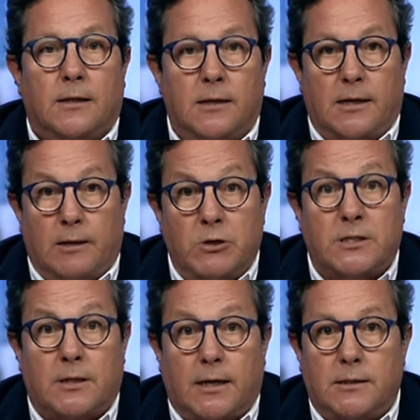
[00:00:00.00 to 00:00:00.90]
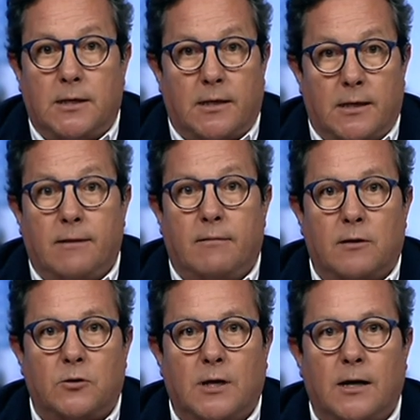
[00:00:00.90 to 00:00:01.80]
de nuestra isla de
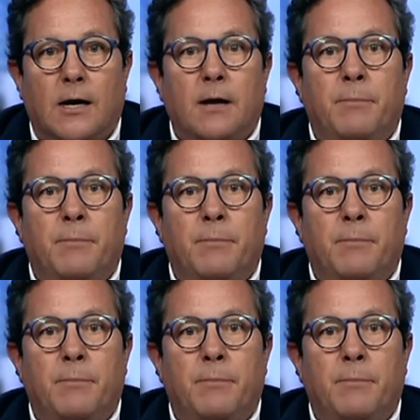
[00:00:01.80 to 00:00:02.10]
Lanzarote,